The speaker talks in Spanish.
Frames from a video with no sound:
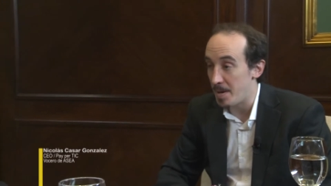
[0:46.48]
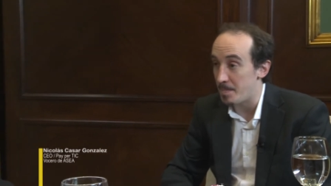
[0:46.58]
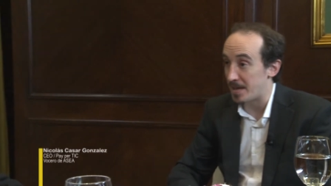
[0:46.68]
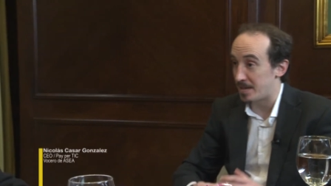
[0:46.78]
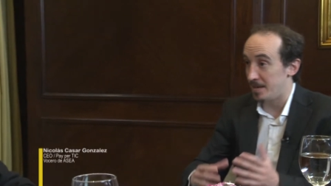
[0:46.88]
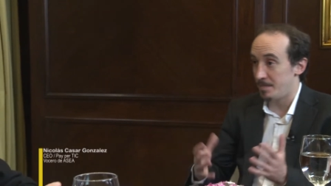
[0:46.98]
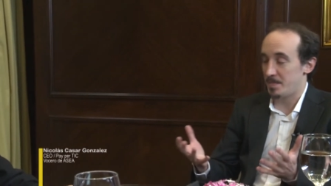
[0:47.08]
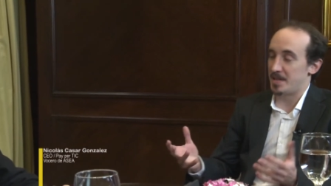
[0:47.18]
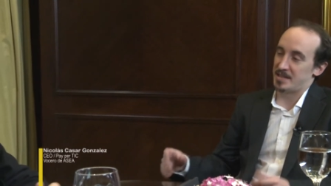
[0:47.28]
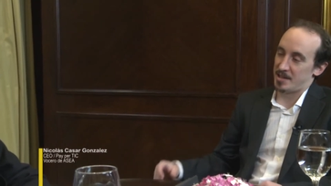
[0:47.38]
Payfartic,
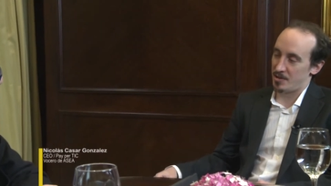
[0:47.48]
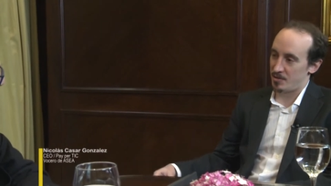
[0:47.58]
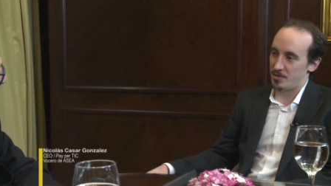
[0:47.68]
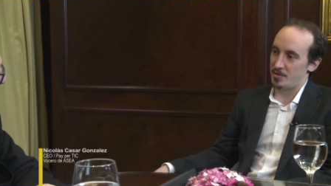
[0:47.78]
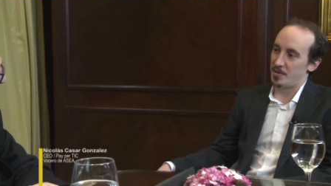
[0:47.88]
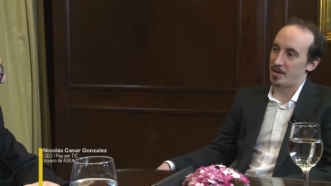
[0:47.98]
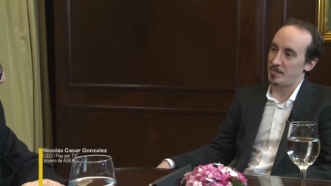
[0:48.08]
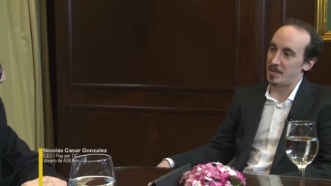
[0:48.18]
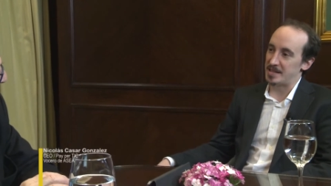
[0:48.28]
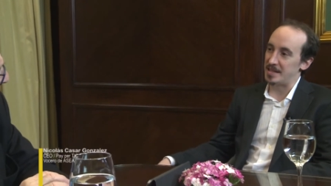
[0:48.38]
para hacerlo
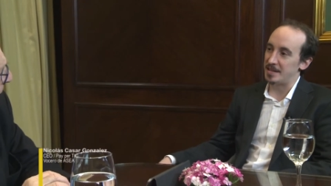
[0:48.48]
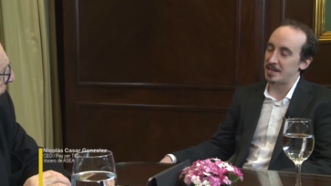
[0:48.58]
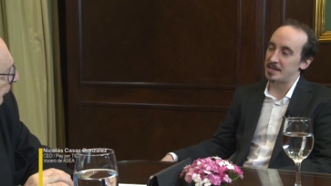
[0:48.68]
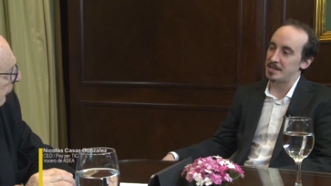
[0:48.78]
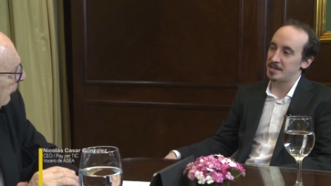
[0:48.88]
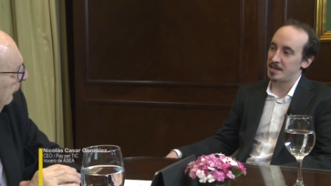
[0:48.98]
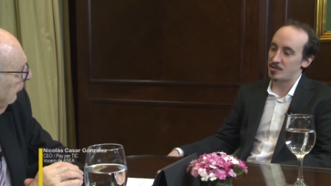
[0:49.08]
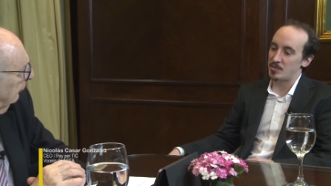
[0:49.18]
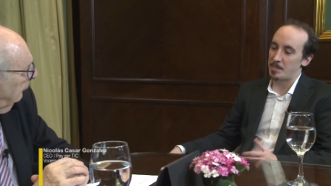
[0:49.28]
una síntesis, es una